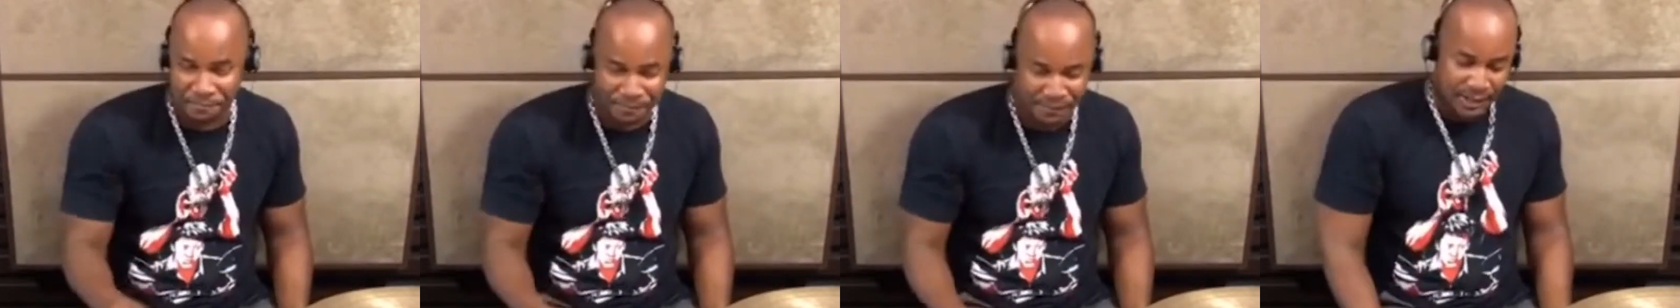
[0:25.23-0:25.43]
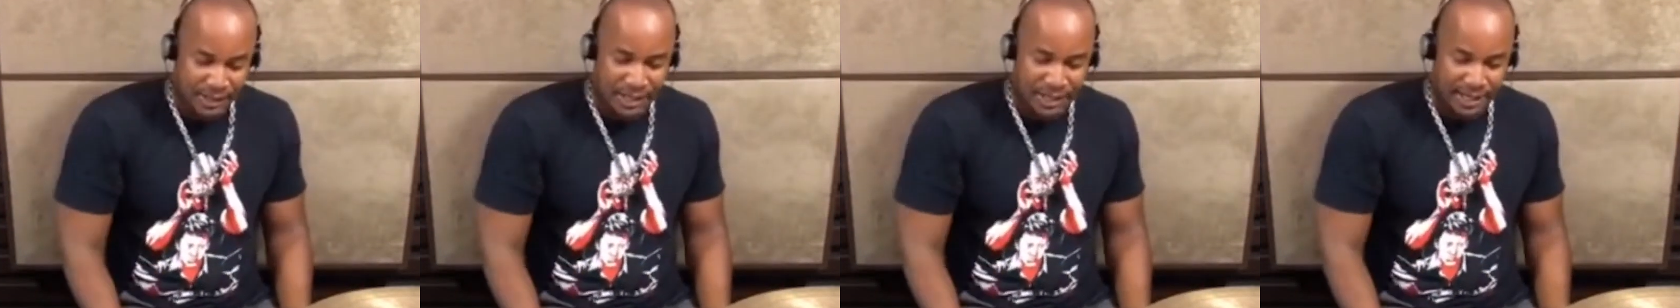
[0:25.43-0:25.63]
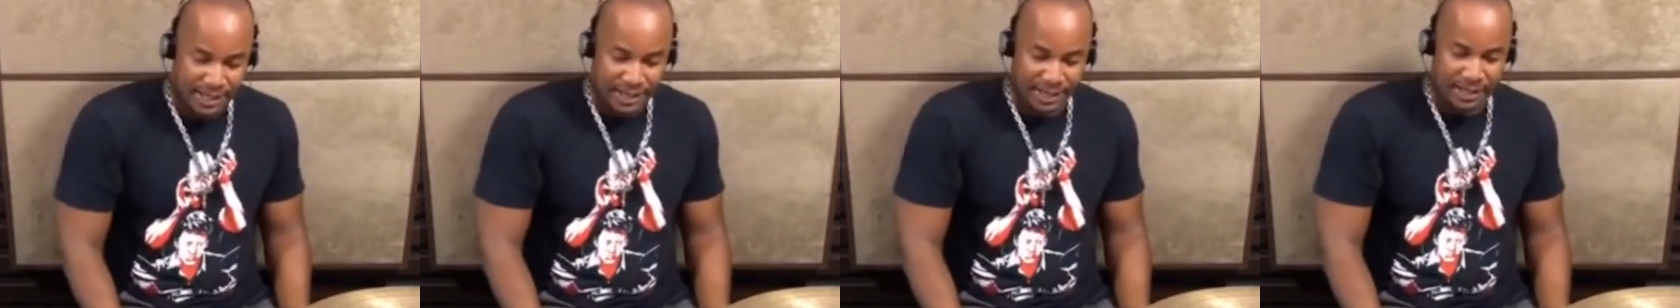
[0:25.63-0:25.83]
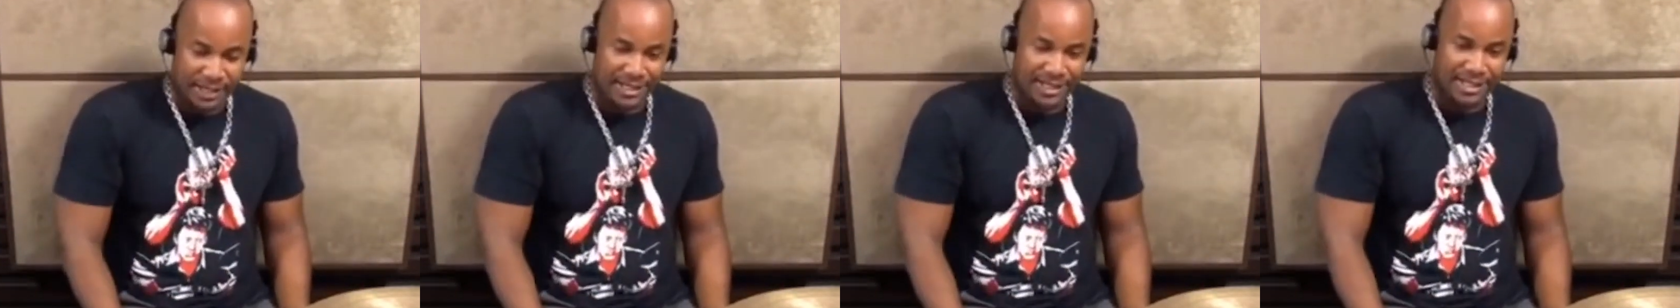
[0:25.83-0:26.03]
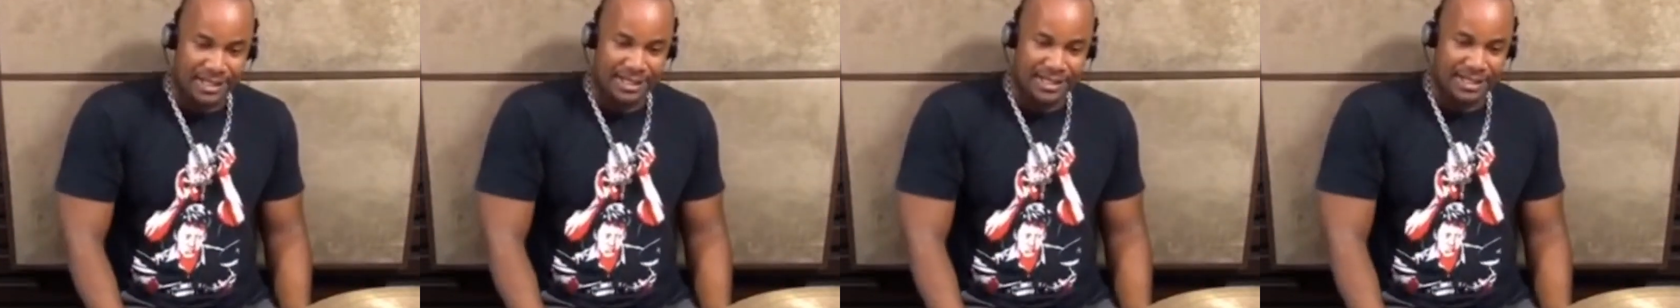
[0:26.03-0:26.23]
Né?
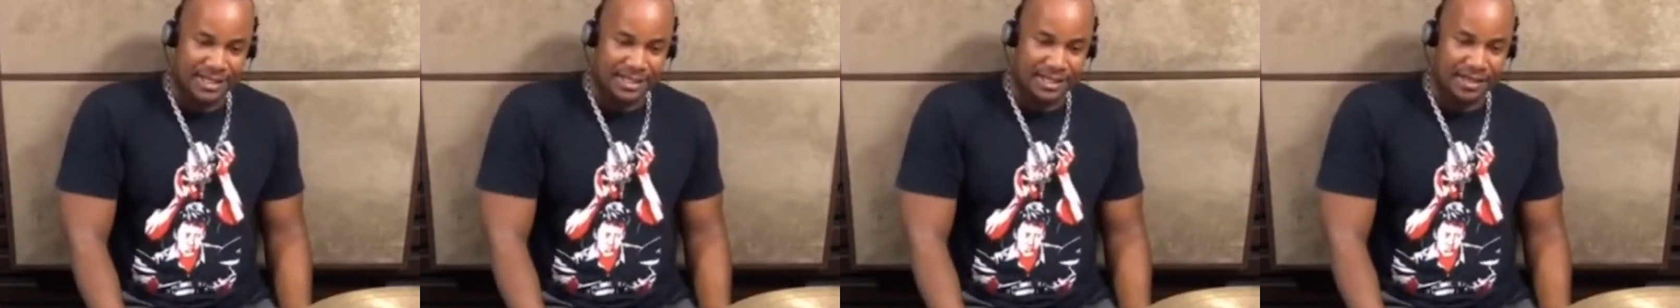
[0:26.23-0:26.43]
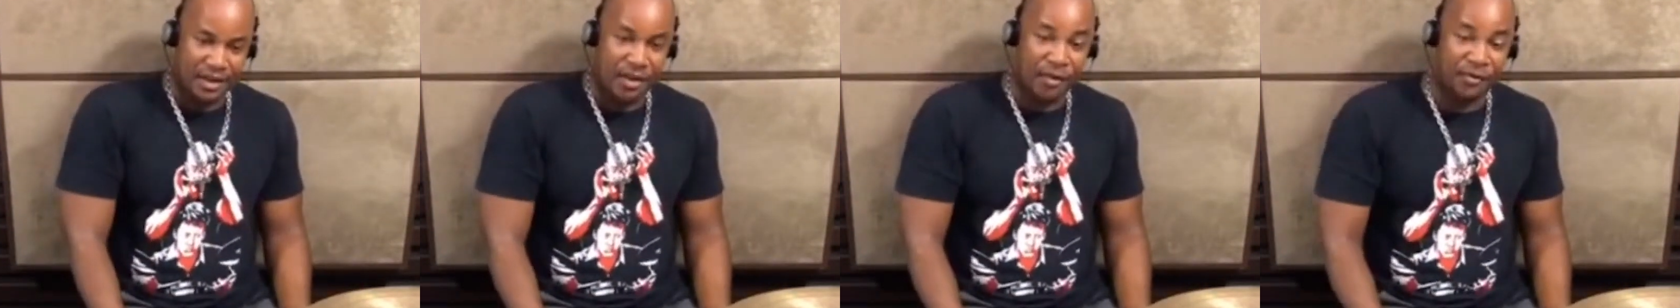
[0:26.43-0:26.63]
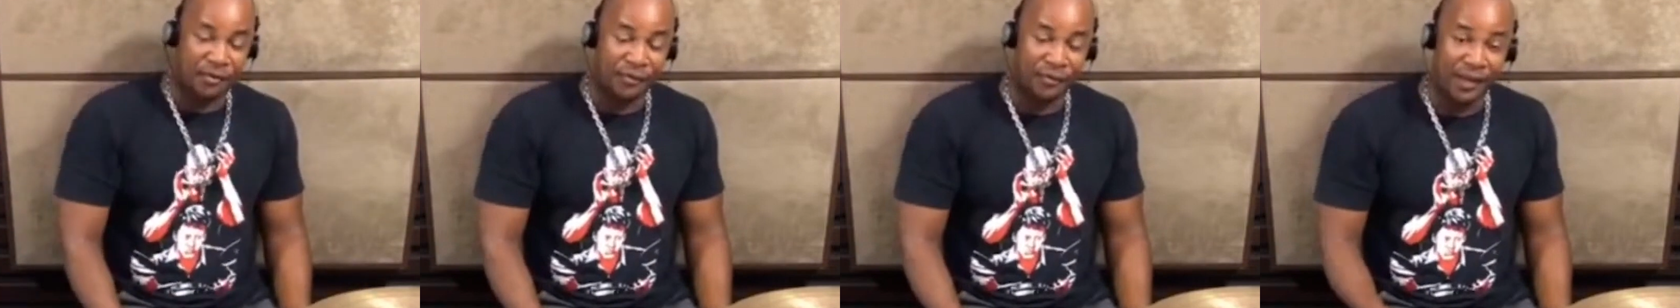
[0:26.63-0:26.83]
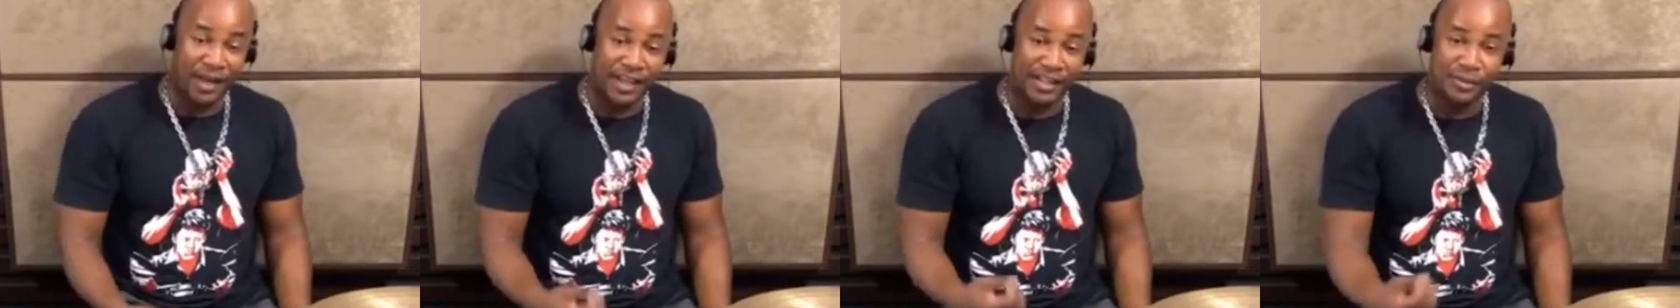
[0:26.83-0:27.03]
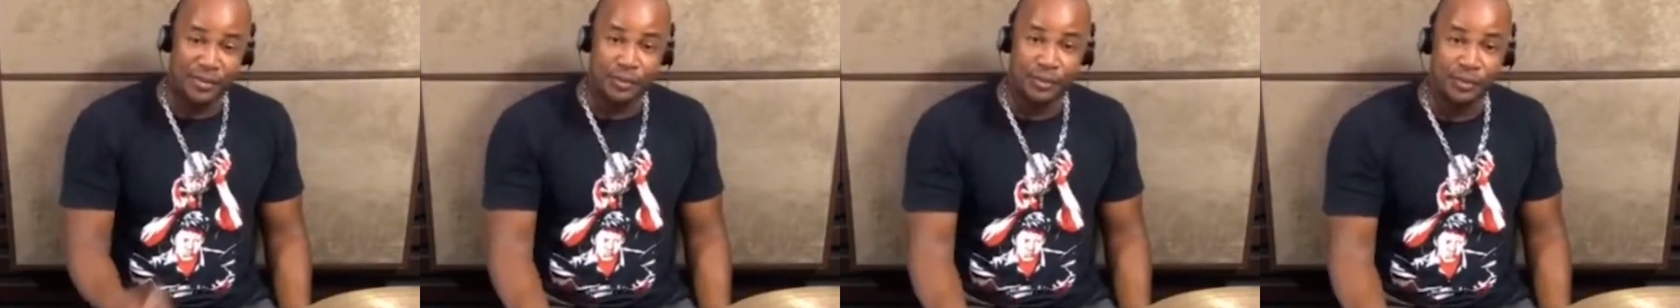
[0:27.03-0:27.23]
E eu
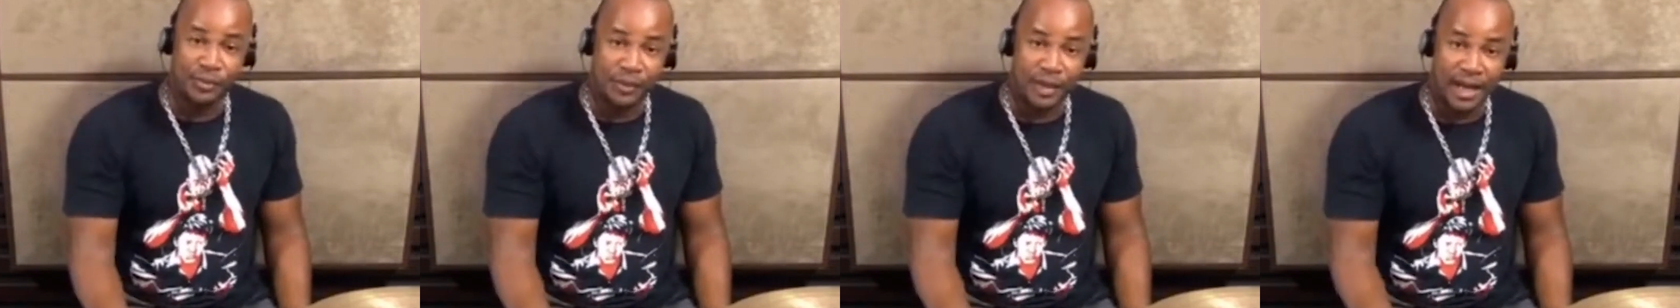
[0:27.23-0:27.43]
vejo